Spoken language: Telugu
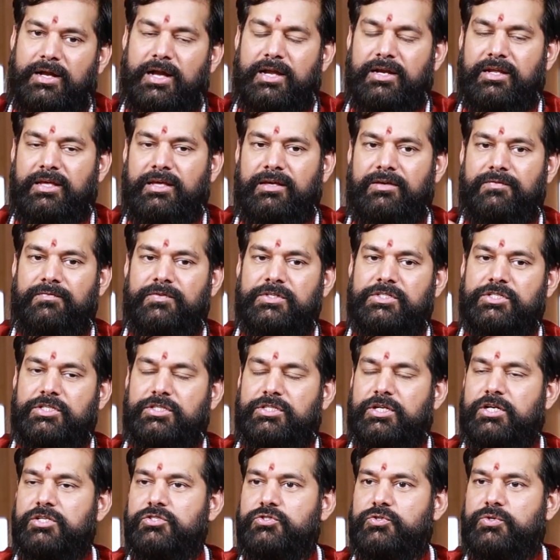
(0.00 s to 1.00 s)
కానీ
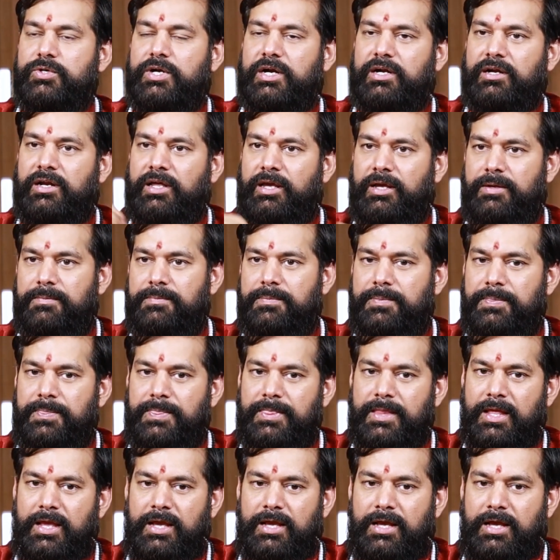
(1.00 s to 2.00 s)
విచిత్రం చూడండి
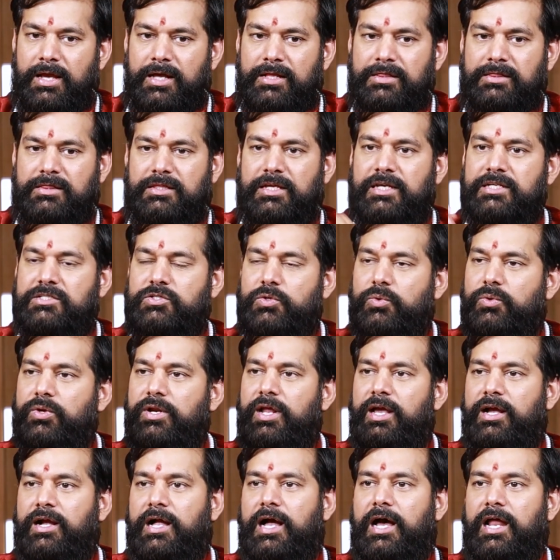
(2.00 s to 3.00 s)

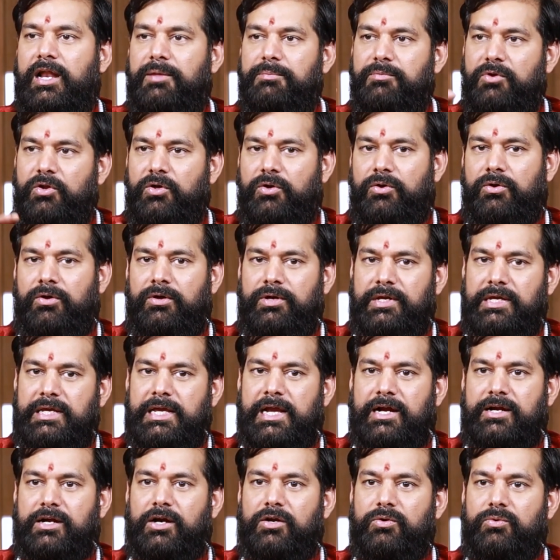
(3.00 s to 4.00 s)
తీసుకునే కాలంలో
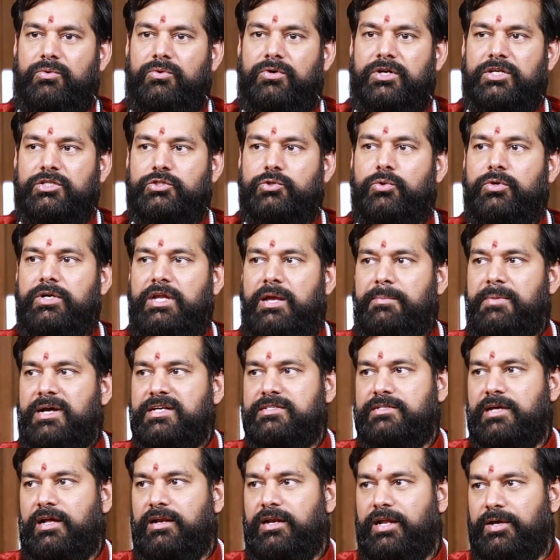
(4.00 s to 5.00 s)
ఎక్కడ కూడా
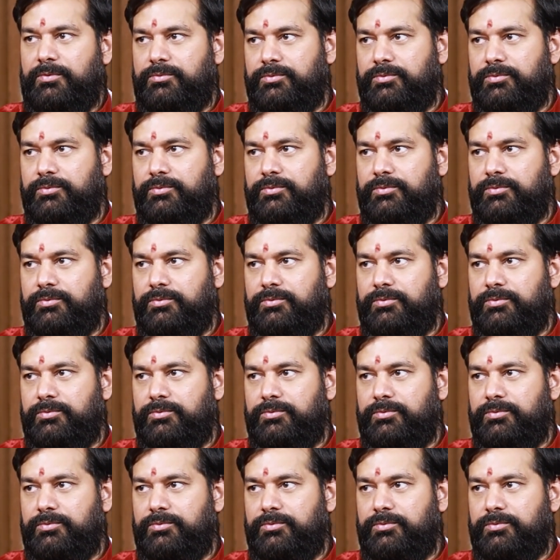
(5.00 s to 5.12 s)
శూన్యమాసాలు